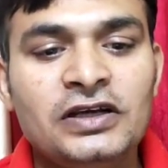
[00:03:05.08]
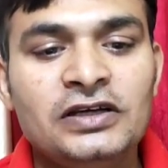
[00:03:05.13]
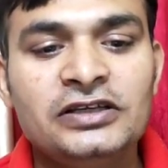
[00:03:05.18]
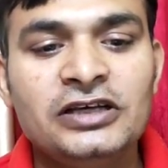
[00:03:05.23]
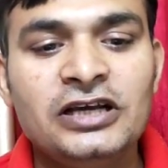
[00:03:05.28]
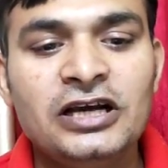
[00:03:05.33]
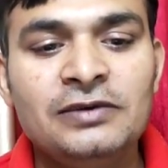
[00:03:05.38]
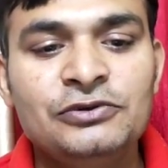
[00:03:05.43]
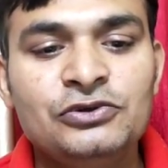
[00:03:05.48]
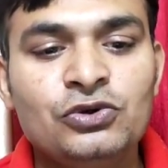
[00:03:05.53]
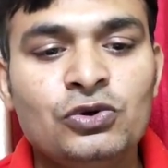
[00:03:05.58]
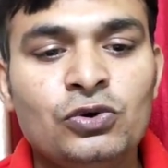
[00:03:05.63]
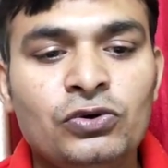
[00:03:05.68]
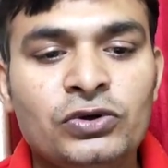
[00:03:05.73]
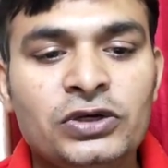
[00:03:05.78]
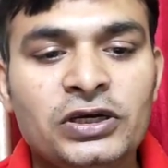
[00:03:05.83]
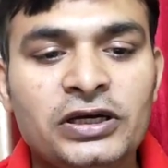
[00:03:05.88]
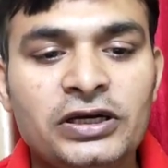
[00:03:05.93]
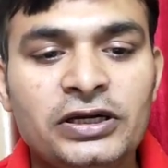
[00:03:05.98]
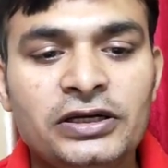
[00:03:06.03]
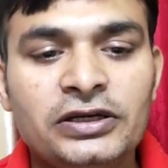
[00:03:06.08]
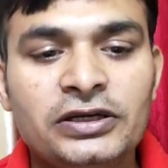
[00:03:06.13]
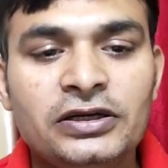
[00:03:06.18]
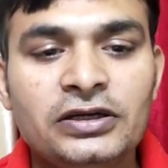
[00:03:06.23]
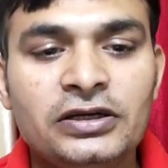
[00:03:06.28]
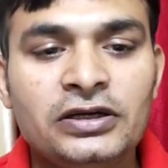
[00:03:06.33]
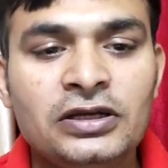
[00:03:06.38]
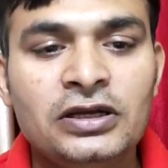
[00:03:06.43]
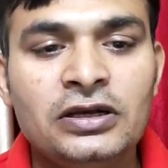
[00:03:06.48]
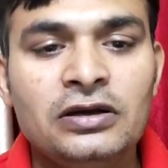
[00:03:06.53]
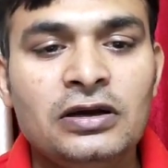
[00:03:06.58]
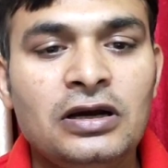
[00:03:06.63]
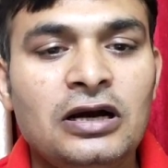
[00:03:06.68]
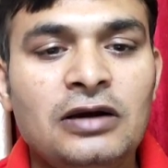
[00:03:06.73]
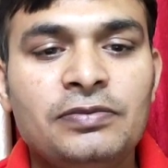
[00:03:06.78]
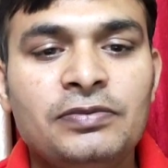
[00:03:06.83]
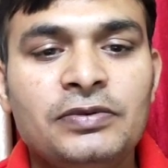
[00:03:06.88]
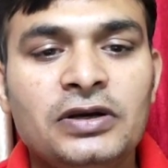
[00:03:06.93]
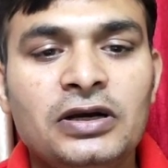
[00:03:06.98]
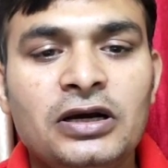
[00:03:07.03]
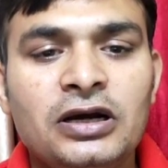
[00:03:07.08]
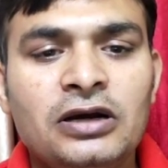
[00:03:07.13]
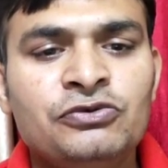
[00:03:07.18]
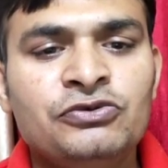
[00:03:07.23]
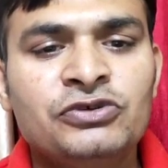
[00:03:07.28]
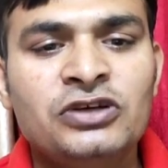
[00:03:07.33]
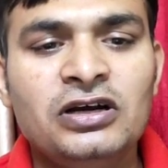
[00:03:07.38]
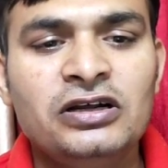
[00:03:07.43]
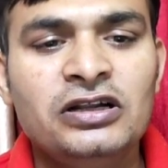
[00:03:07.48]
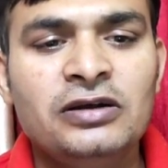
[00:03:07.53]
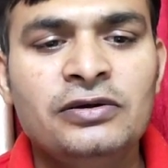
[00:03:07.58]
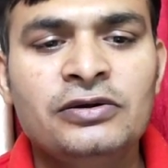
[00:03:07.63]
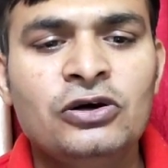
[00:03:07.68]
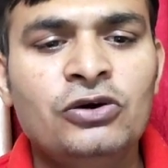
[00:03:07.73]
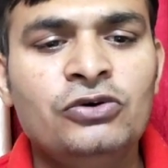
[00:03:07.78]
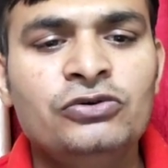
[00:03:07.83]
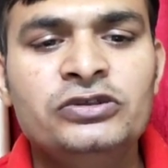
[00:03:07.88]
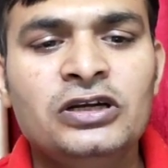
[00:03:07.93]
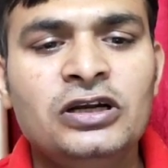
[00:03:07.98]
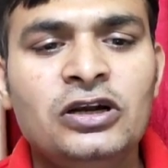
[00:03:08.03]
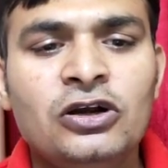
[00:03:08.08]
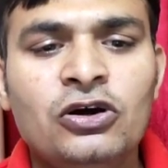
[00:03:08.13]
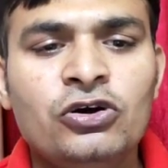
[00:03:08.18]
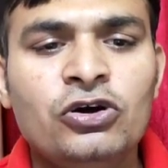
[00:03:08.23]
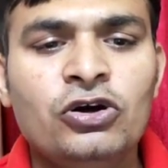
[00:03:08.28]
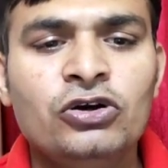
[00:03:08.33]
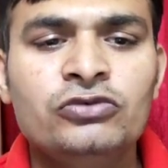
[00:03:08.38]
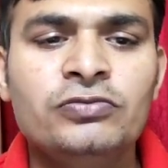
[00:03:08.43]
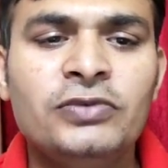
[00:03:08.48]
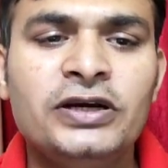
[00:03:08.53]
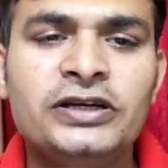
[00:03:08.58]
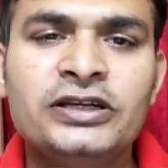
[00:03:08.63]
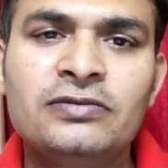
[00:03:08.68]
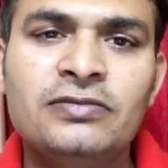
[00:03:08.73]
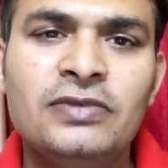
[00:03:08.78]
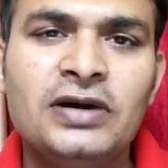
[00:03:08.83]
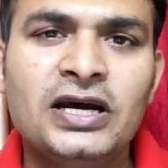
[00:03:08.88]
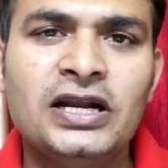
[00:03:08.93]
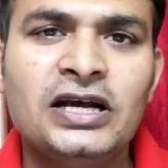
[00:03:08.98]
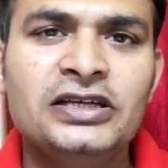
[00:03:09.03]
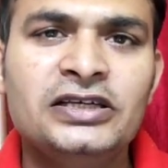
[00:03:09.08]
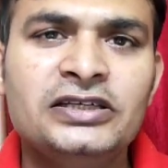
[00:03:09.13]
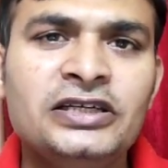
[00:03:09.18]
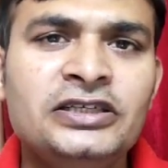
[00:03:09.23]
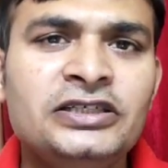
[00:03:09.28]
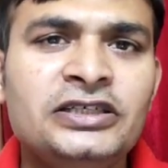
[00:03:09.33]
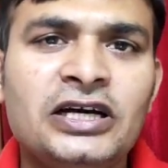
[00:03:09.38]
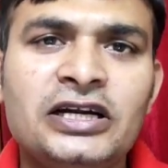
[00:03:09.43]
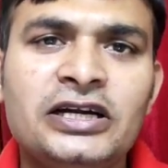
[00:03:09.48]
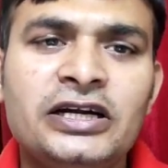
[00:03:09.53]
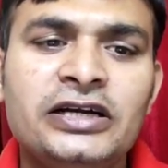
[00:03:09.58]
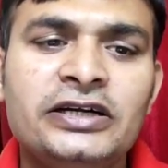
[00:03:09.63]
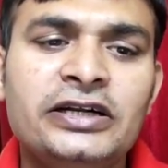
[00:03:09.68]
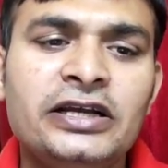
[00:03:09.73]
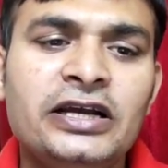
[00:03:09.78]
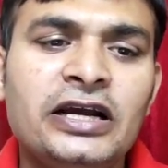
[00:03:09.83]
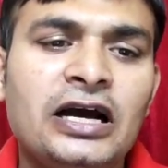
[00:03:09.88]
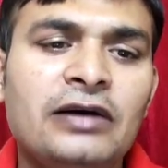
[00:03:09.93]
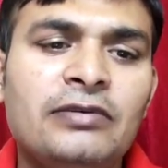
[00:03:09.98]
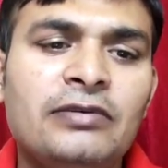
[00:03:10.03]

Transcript: जैसे आप इसको ओके करेंगे आपका उसके बाद अकाउंट से लॉकआउट मार के बाहर आ जाइए चार घंटे